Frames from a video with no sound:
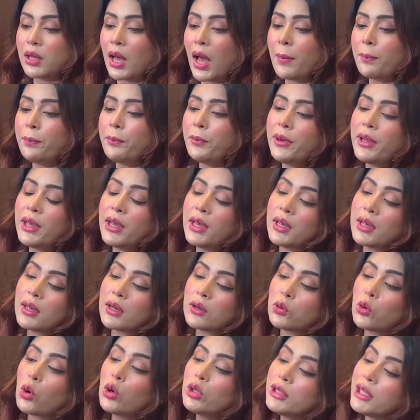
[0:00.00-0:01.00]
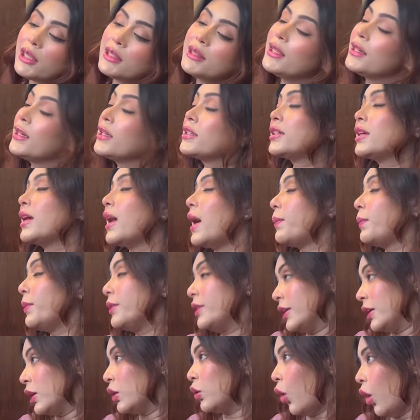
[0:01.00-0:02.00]
আপনি কোন দিক থেকে সে আপনার
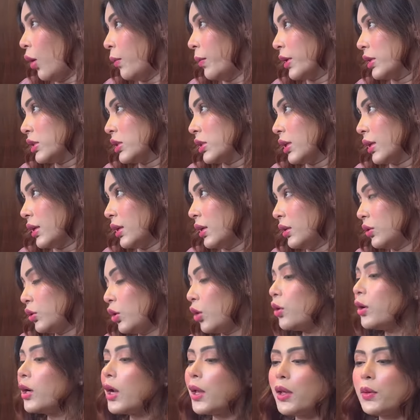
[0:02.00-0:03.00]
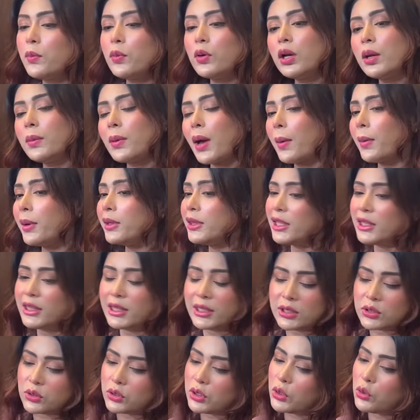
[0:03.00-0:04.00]
থেকে কম আছে তখন আমি বললাম আমার দিক
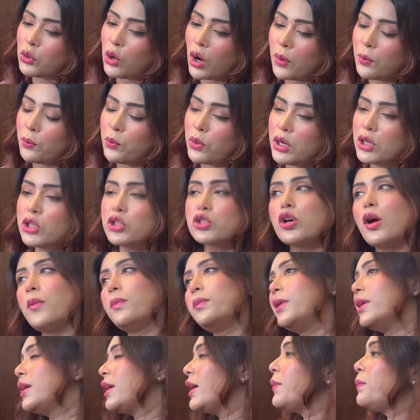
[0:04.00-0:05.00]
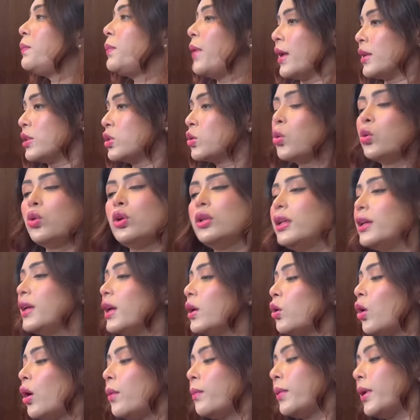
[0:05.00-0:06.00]
থেকে যদি কম বলেন সব দিকেই প্লাস কোনো দিকে
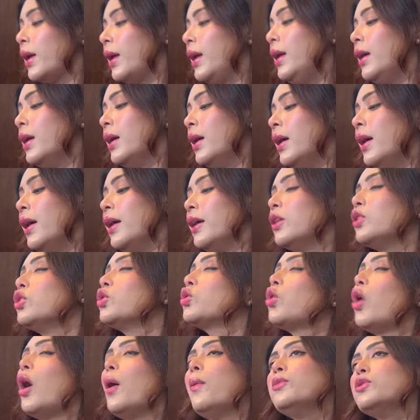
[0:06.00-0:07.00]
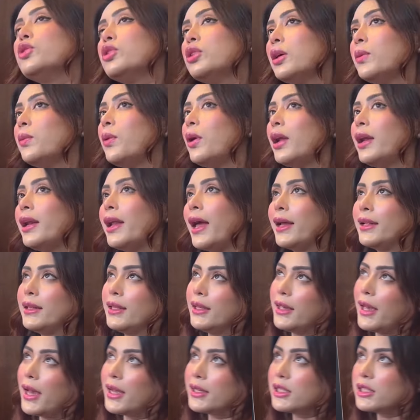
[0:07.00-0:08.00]
কম নাই কিন্তু কম যদি বলেন
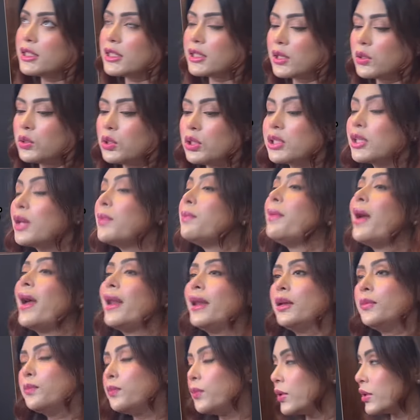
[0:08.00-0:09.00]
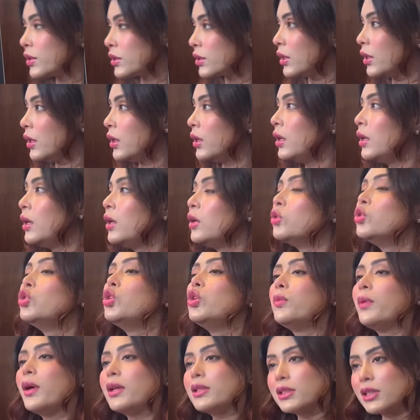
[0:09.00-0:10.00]
একদিকে আছে সেটা হচ্ছে সে ম্যারিড পার্সন
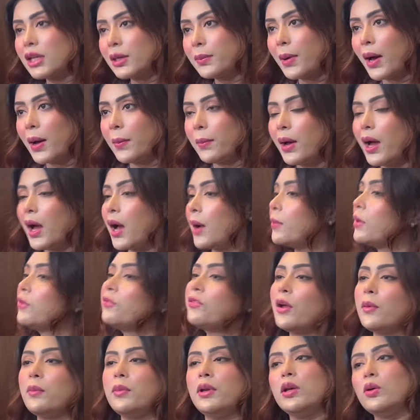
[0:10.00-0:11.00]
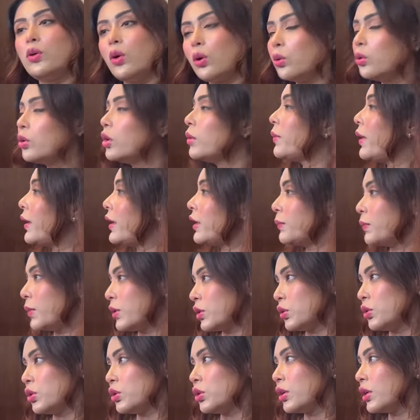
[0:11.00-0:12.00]
দুই বাচ্চার বাবা আমার ফ্যামিলি কখনো ম্যারিড
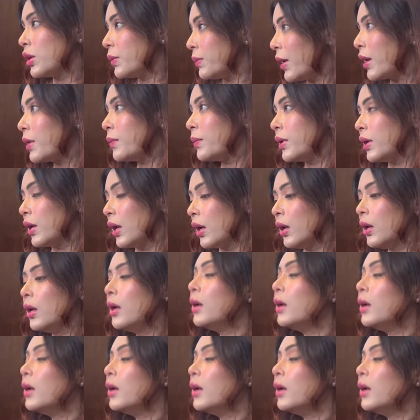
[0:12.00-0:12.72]
পার্সনের সঙ্গে মানবে না